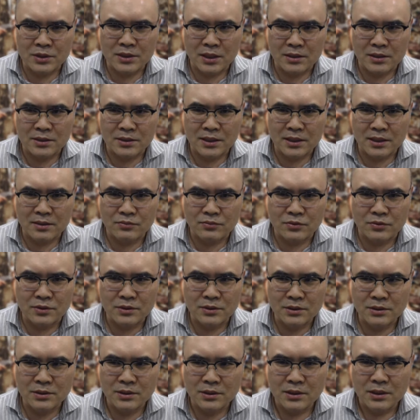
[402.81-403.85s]
되는
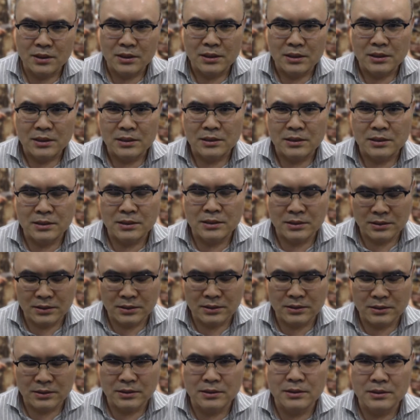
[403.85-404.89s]
사람은
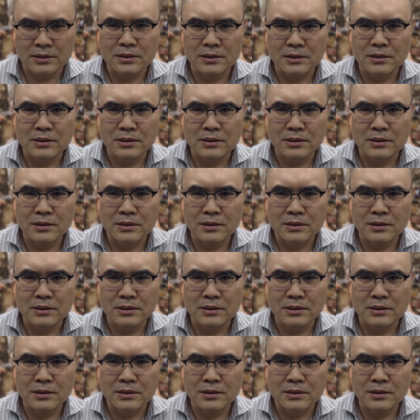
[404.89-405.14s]
그